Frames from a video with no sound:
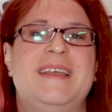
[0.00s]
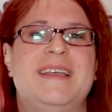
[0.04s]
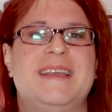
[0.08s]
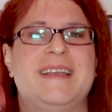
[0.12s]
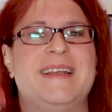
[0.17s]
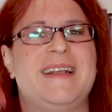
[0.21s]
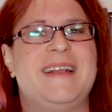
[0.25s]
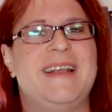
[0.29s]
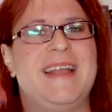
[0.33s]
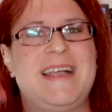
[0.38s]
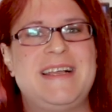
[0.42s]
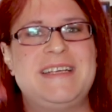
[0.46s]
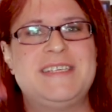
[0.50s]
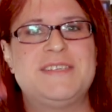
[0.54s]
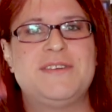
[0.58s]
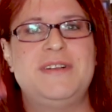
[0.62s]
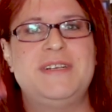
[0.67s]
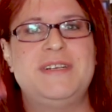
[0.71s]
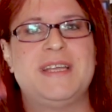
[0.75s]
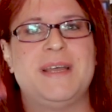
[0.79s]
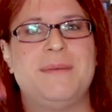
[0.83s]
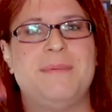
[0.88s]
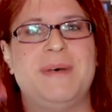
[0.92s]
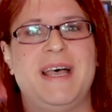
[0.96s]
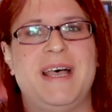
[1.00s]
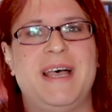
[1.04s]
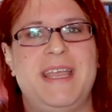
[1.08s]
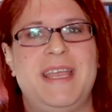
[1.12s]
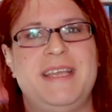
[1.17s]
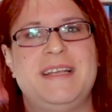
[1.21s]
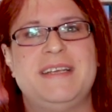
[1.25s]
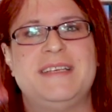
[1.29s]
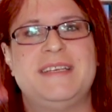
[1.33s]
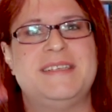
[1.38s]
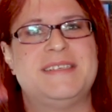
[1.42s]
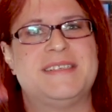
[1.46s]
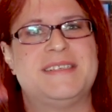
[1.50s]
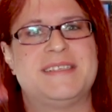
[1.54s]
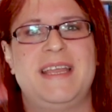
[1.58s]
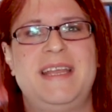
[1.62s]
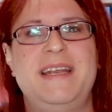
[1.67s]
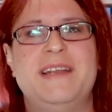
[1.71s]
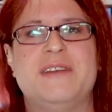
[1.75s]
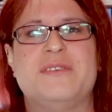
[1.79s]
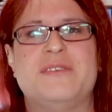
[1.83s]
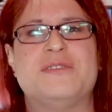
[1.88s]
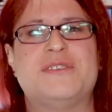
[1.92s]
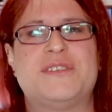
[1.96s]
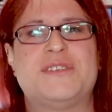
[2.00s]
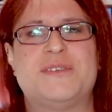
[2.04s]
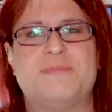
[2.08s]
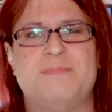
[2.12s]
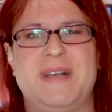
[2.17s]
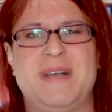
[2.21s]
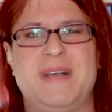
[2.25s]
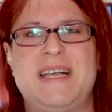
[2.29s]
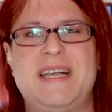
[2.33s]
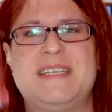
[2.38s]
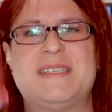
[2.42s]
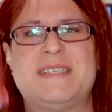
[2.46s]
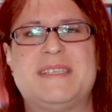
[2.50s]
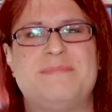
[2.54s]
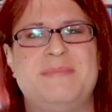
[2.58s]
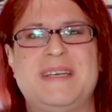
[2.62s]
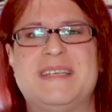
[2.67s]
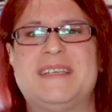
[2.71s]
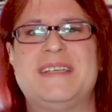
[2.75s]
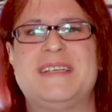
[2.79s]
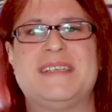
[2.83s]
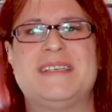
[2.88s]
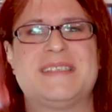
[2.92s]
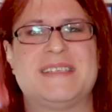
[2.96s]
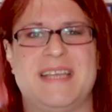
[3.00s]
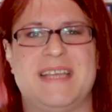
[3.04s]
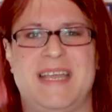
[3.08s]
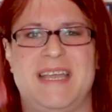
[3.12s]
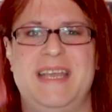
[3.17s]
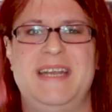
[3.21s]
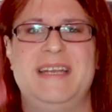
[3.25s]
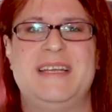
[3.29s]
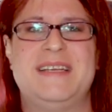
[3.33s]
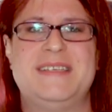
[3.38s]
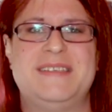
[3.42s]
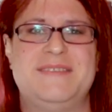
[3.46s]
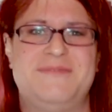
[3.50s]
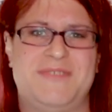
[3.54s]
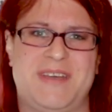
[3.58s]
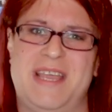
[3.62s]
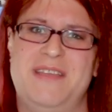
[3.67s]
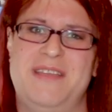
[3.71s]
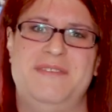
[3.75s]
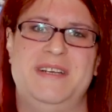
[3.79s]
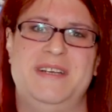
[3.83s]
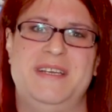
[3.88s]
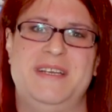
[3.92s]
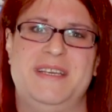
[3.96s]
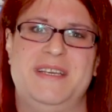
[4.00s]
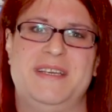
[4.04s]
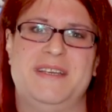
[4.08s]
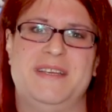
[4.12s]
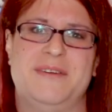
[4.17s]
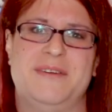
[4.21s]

Klar sollte aber eigentlich sein, aus Spaß macht das keiner freiwillig.